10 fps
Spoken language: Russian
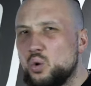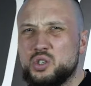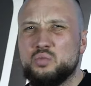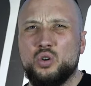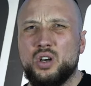
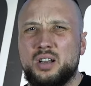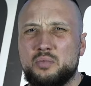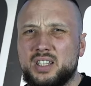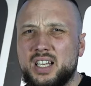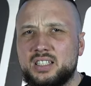Очень много
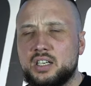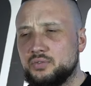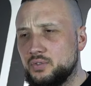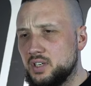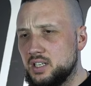
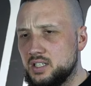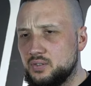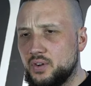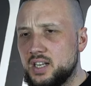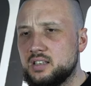комментаторов а, с
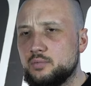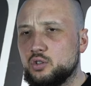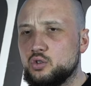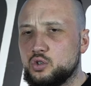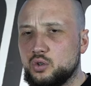фразами
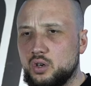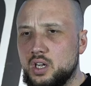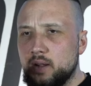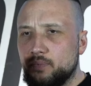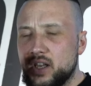то,
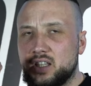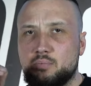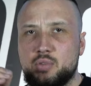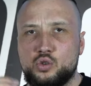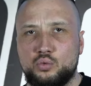что это
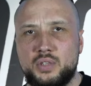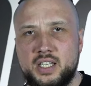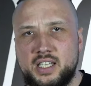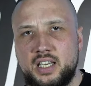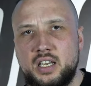безумные
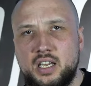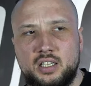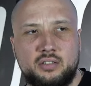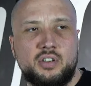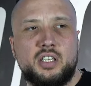ценники,
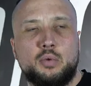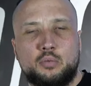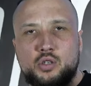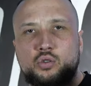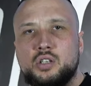это вы себе
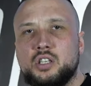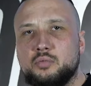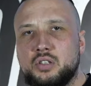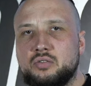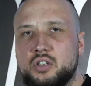мажористые
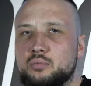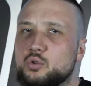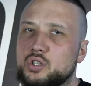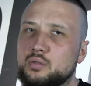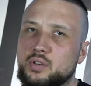москвичи
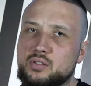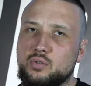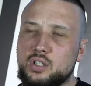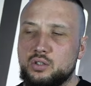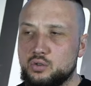можете
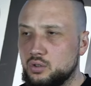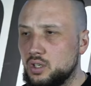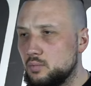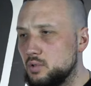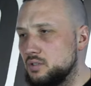позволить, то, что
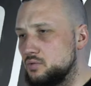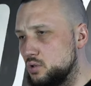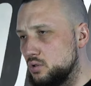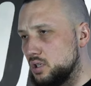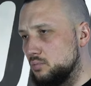нам это
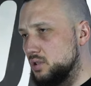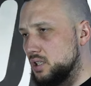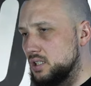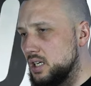все там и так